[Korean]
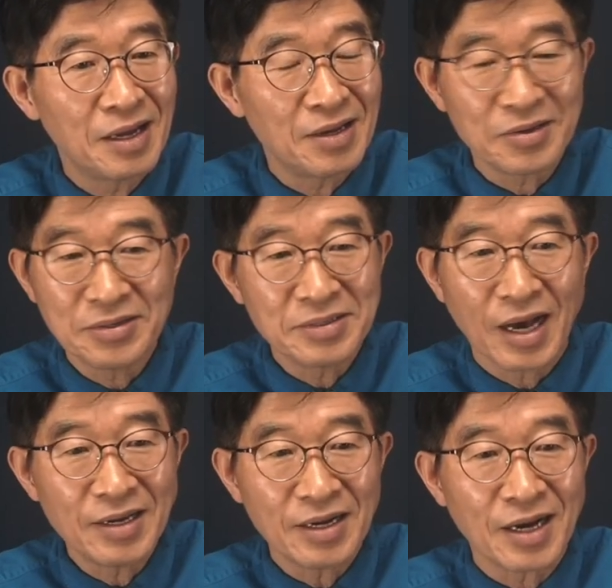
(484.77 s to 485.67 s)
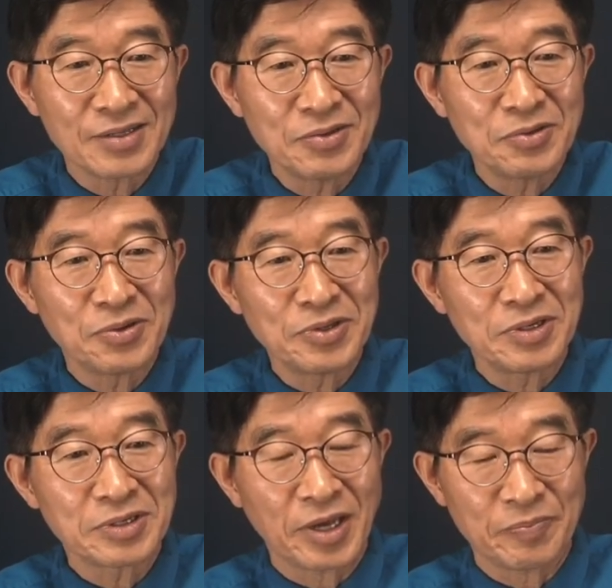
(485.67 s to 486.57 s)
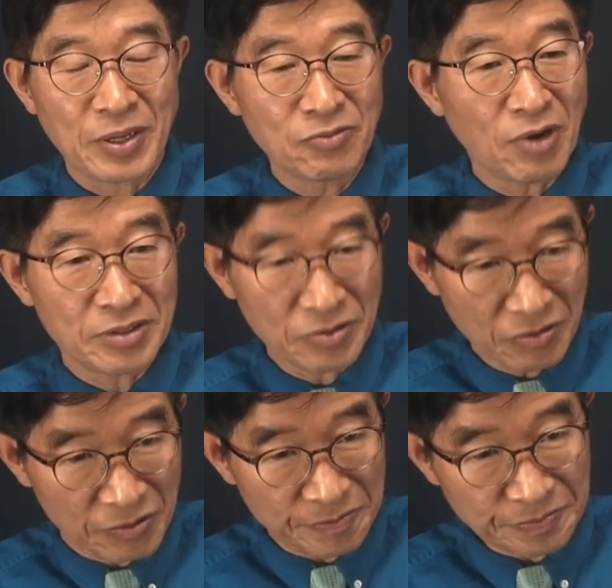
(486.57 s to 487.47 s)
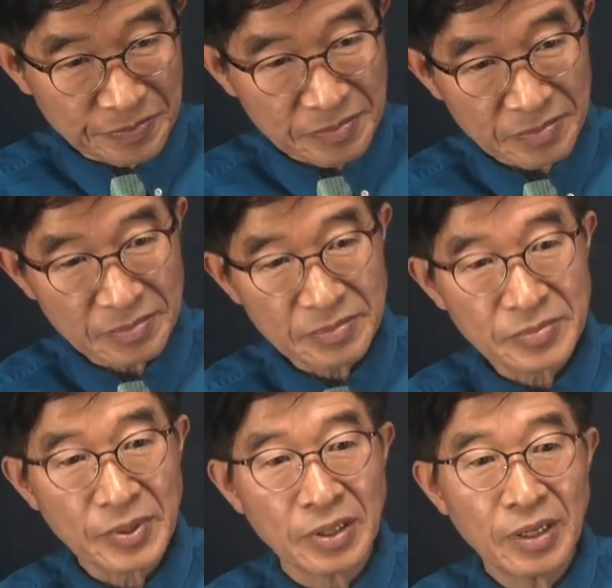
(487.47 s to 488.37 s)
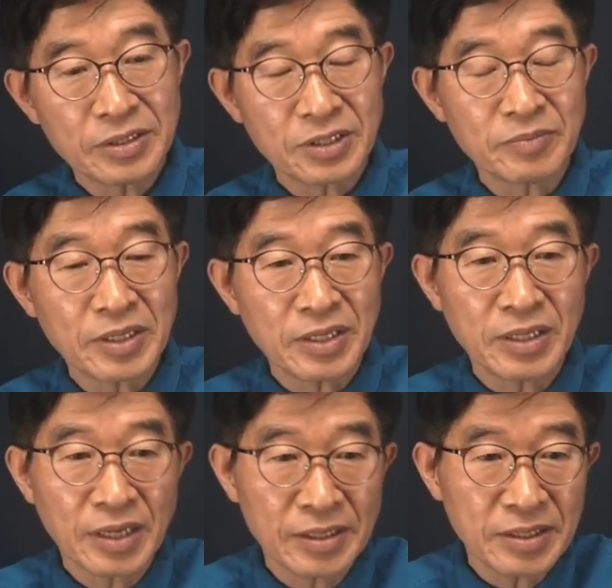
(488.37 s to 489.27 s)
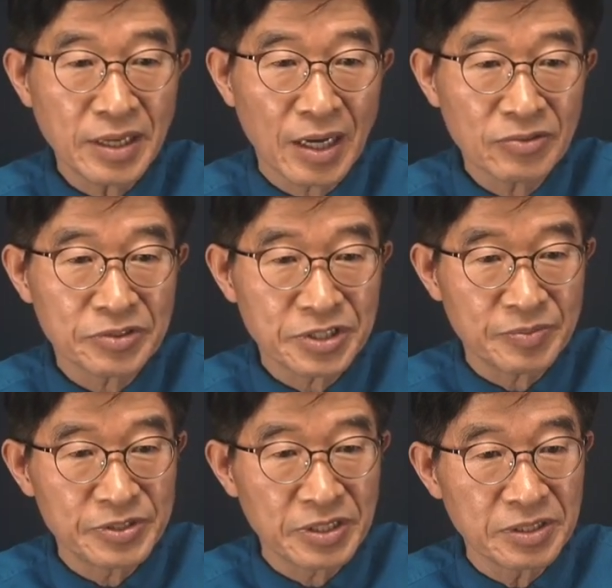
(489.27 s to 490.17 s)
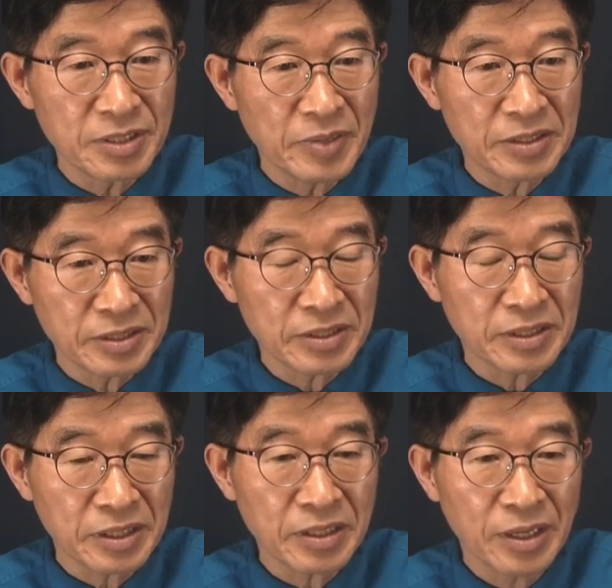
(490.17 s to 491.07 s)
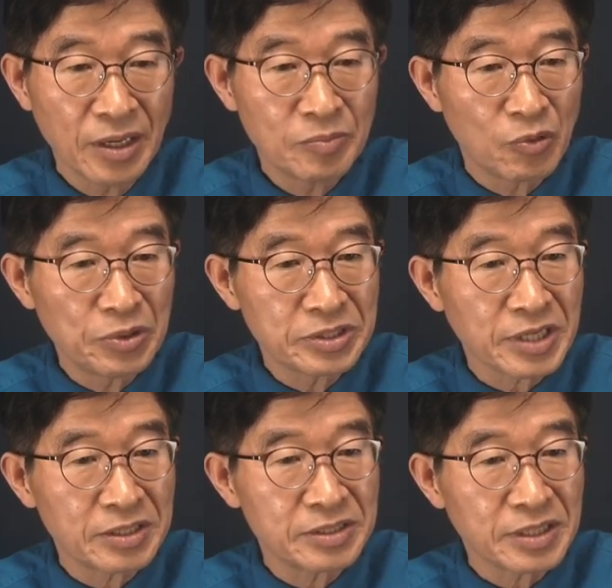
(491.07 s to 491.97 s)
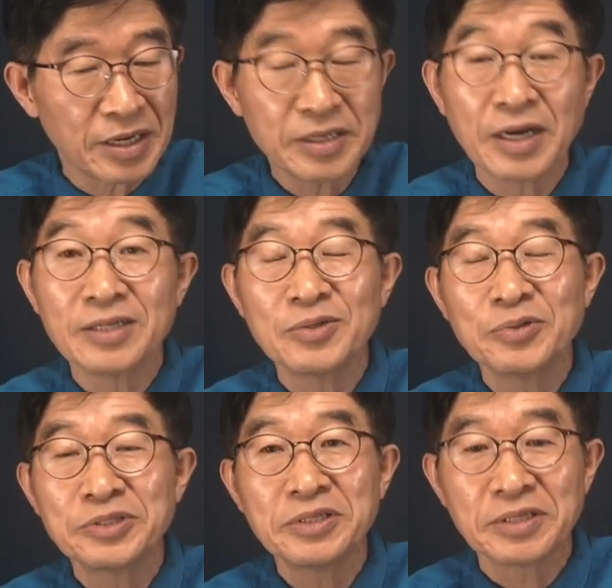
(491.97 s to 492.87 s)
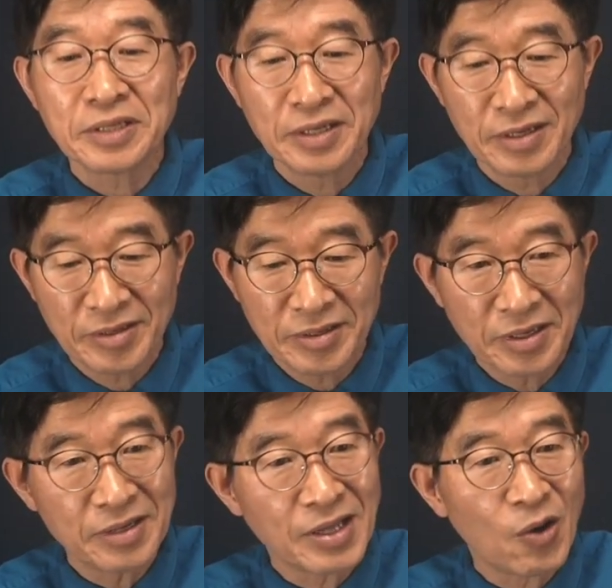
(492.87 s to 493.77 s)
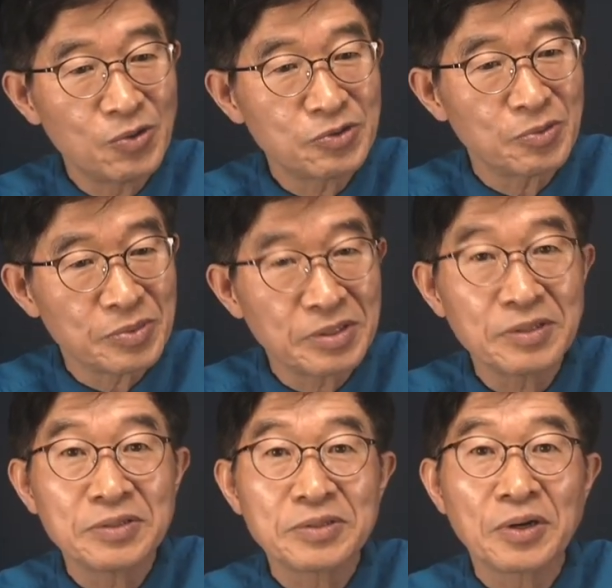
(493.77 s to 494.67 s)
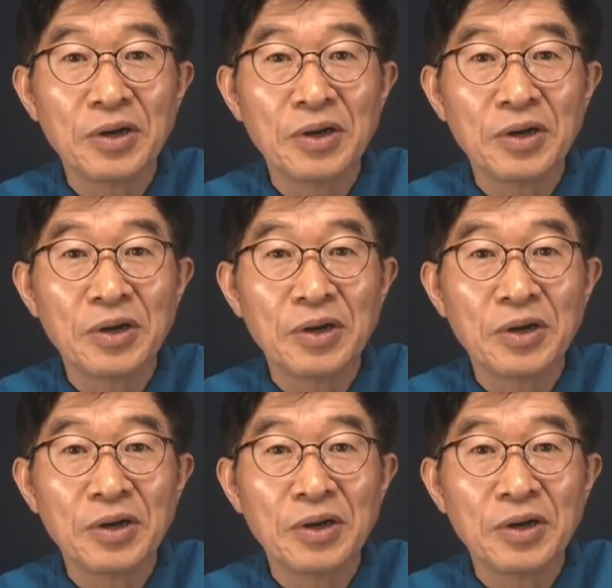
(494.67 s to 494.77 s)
이거 나라가 아니고, 이거 개판도 아니고, 정말 인간들이 아니고 짐승들만 이렇게 모여 사는 사회가 아니고서는 이런 게 나올 수 없는 거죠.